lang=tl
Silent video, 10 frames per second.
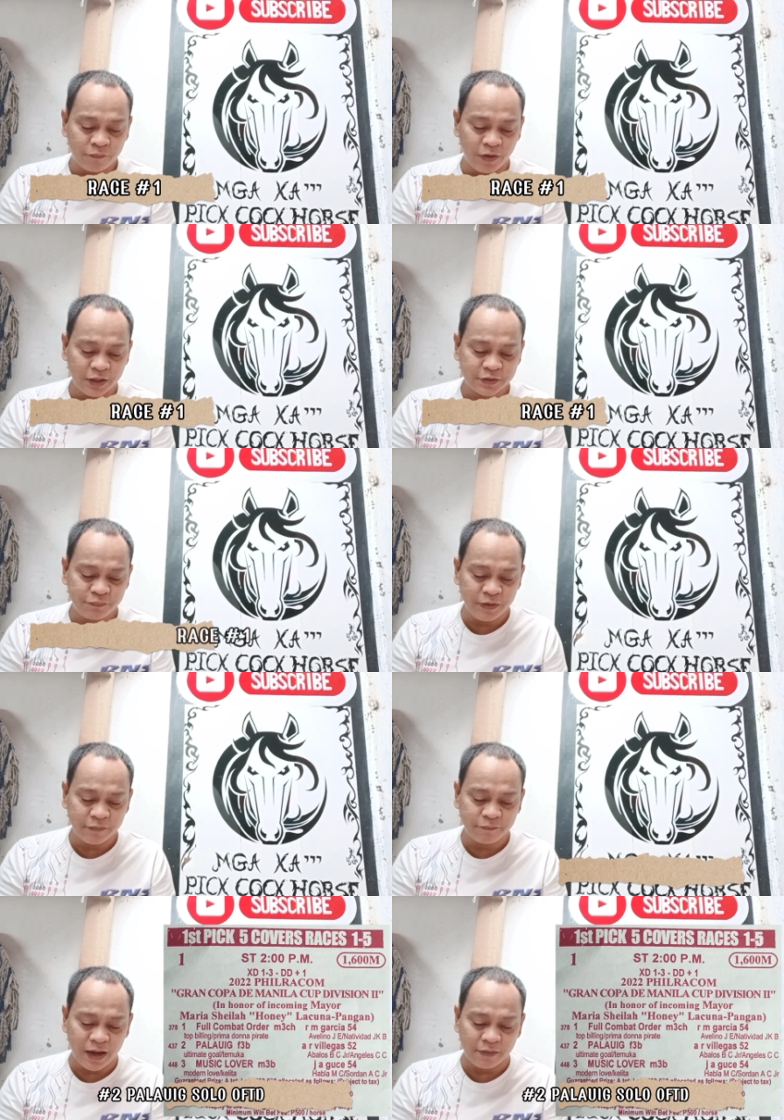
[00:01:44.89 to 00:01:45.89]
First
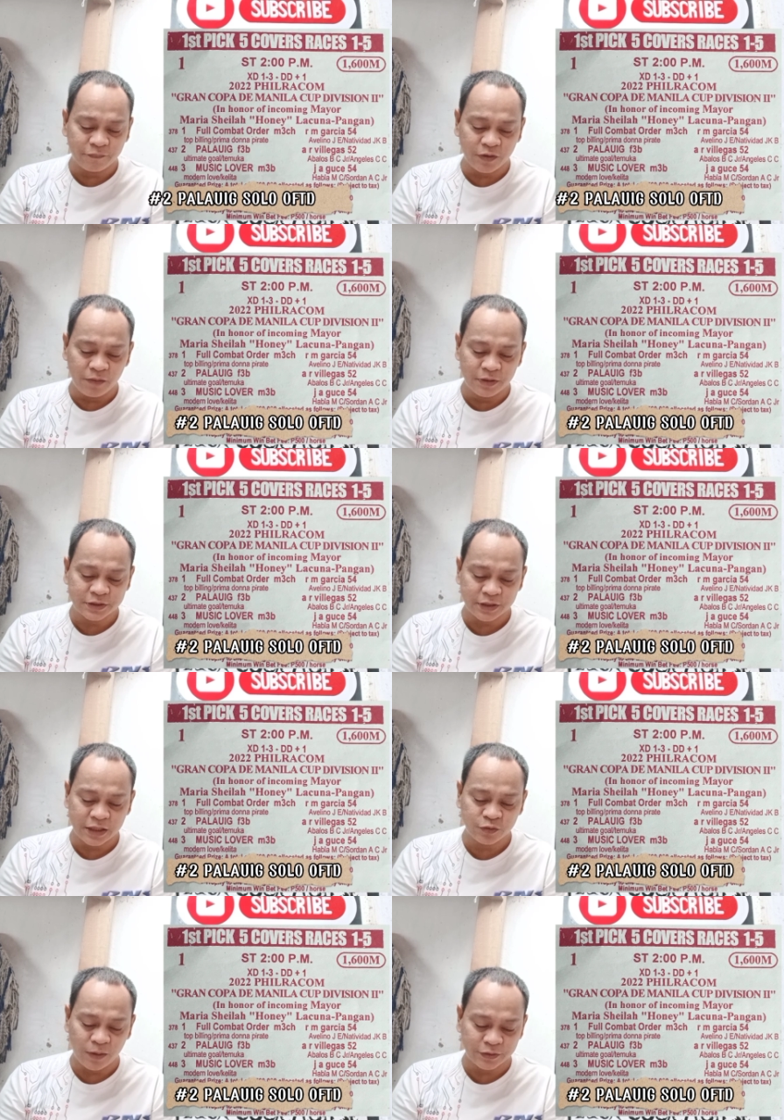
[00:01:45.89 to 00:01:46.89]
pick 5 covers
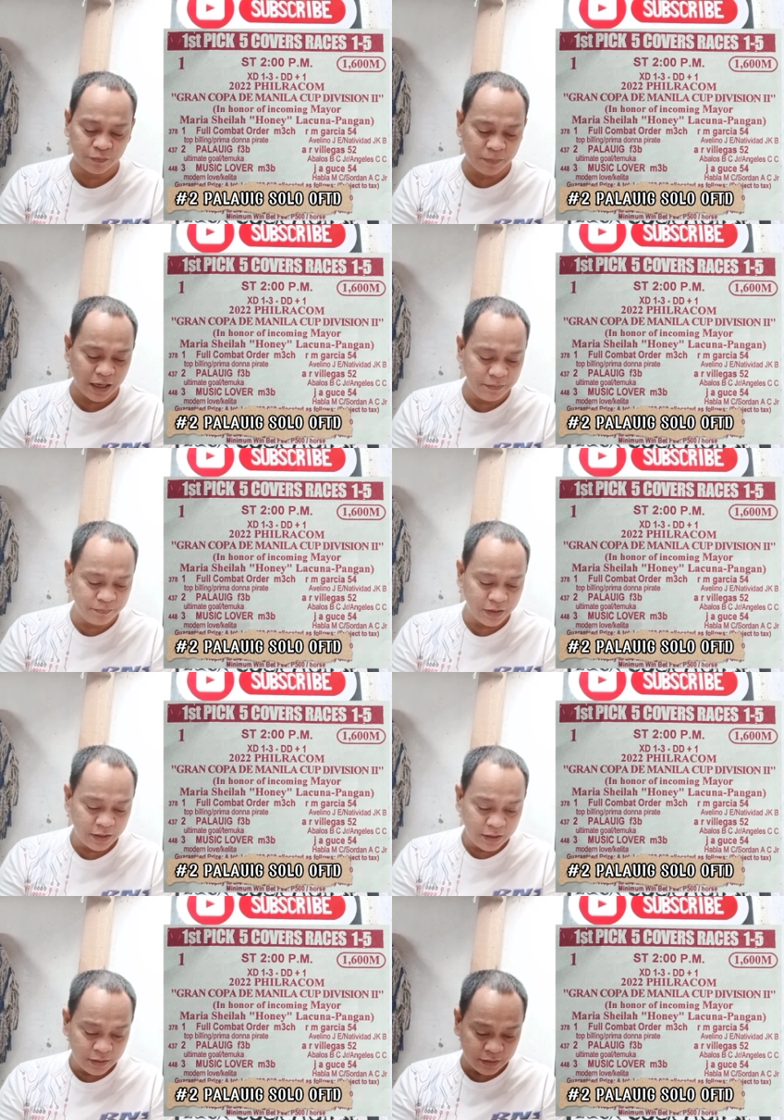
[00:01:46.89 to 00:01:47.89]
race 1 to
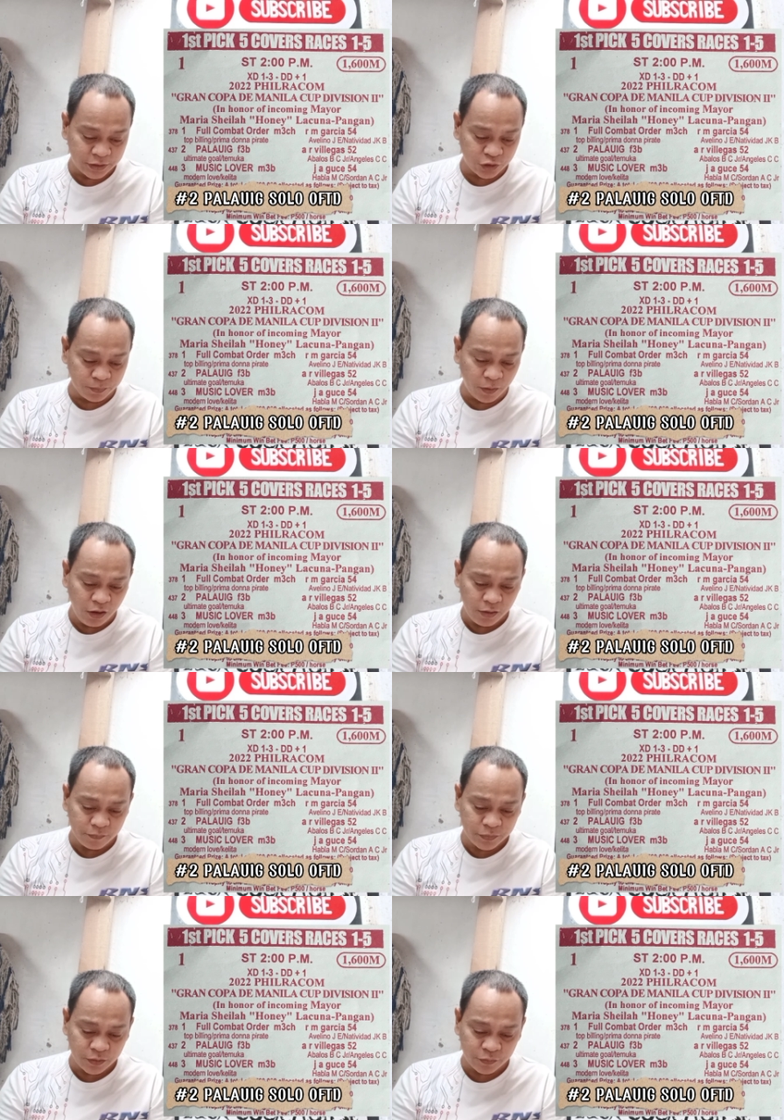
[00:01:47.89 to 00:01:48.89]
5. Dito
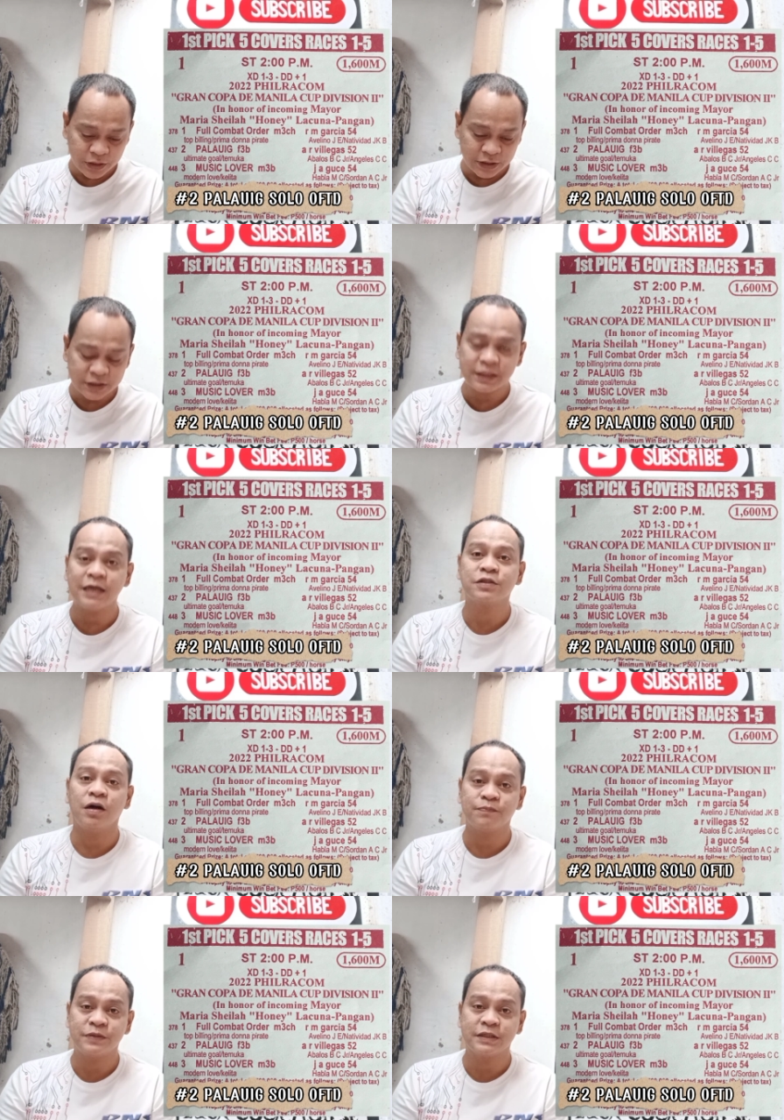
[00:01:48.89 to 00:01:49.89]
po, with a distance
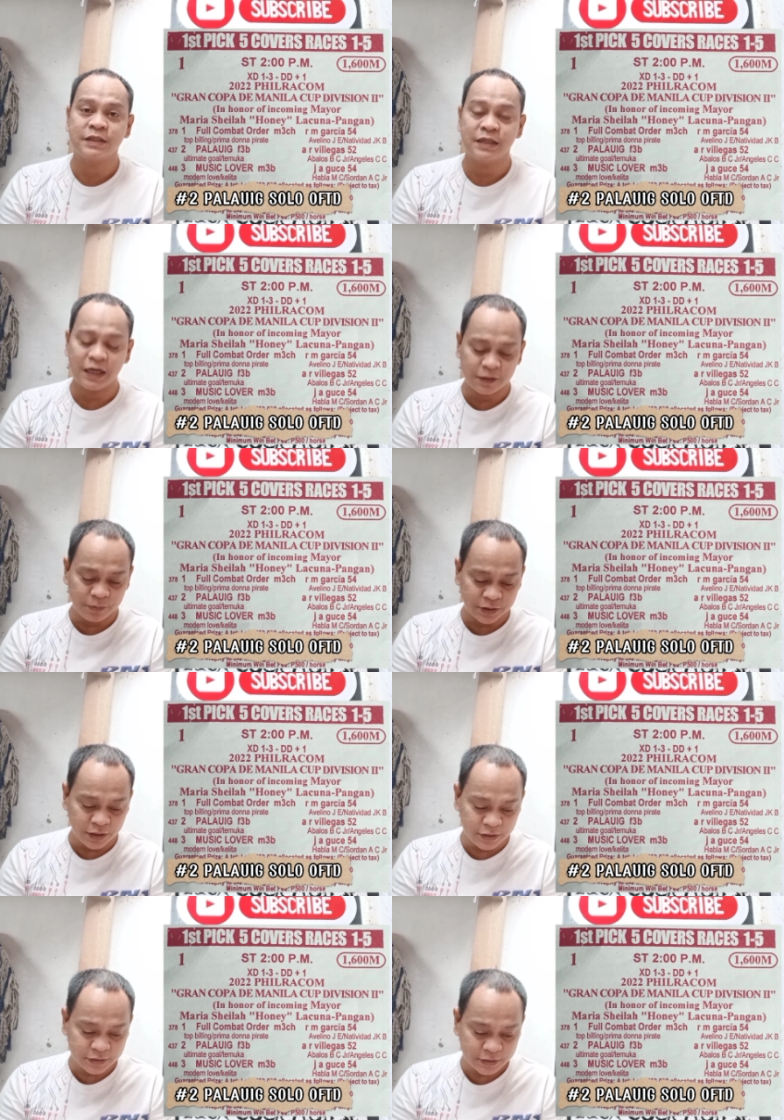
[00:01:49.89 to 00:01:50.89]
of 1600
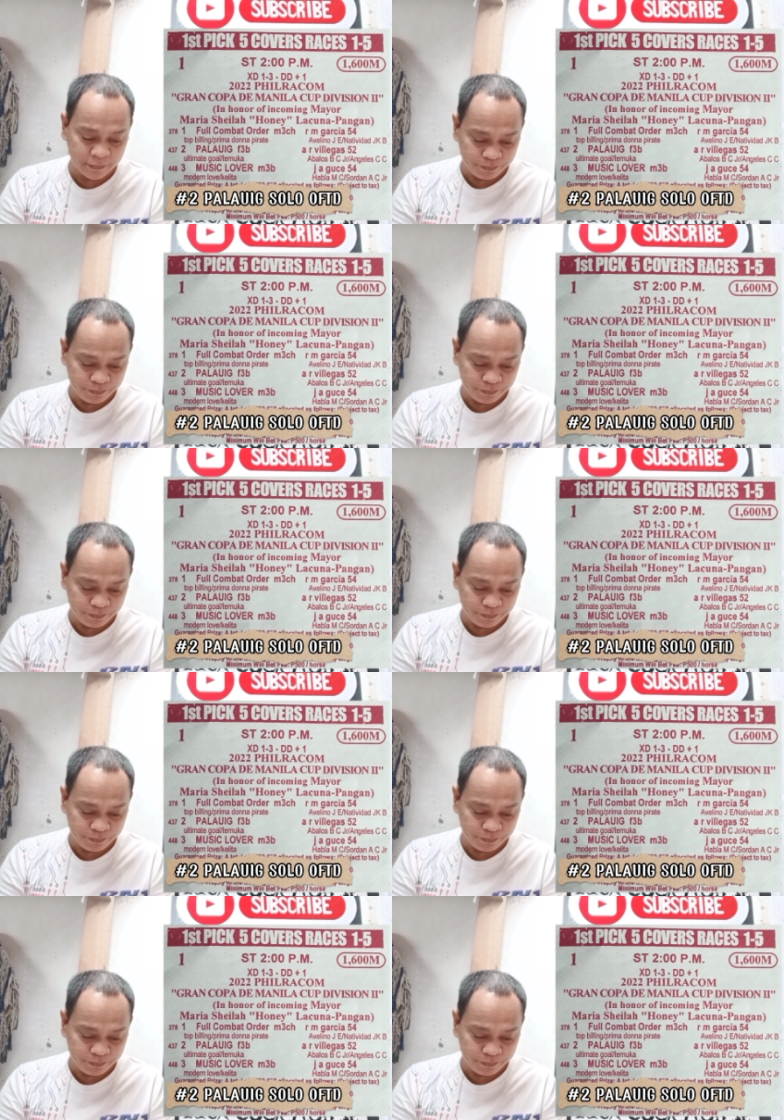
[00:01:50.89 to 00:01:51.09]
meters.